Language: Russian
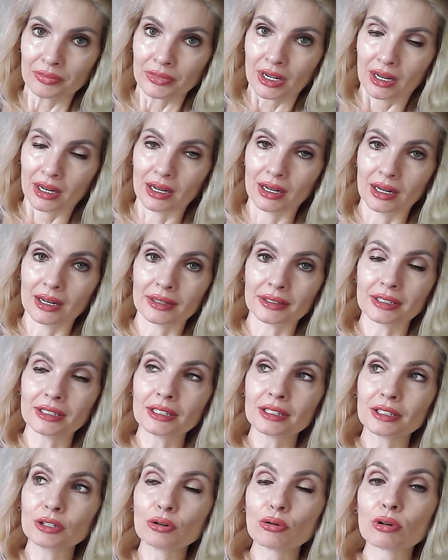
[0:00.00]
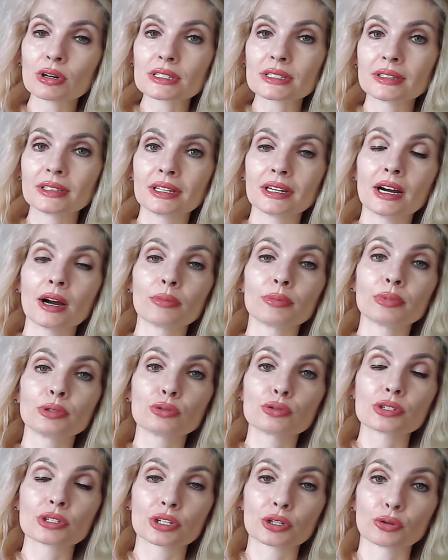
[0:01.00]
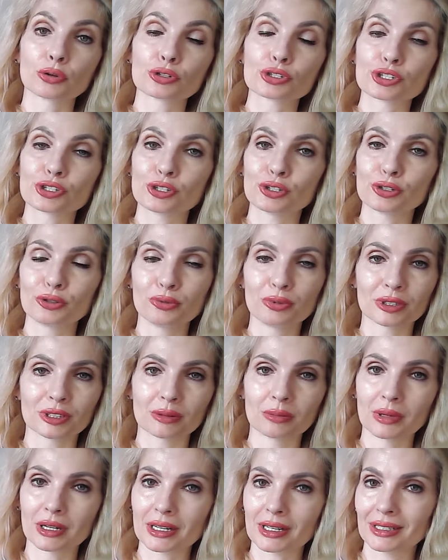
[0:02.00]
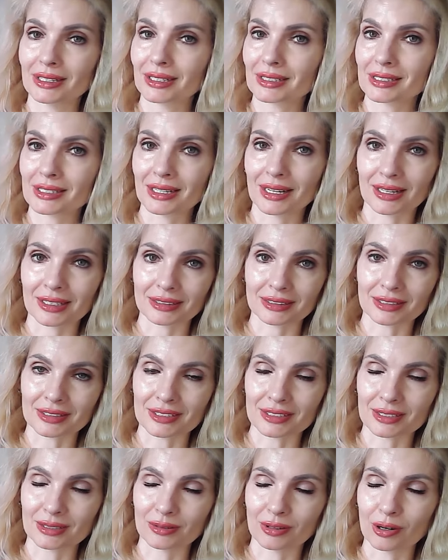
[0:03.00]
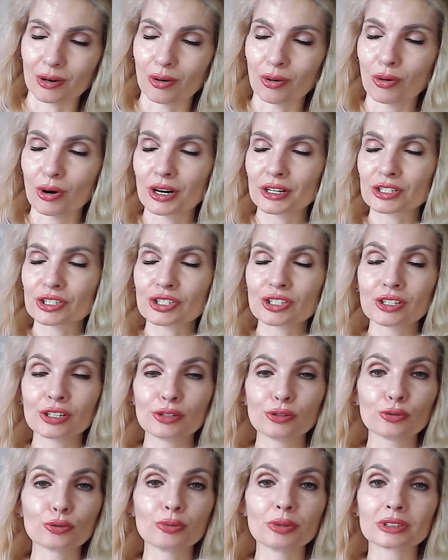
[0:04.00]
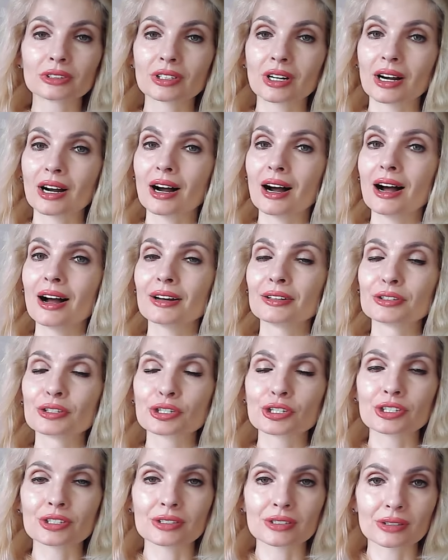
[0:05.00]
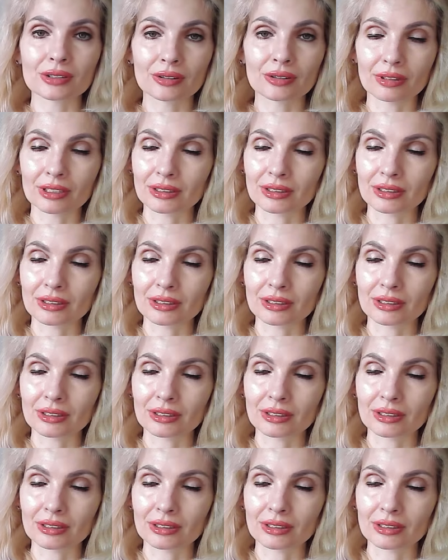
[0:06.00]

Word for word: А, религиозные абьюзеры очень любят морализаторство, очень любят ханжество.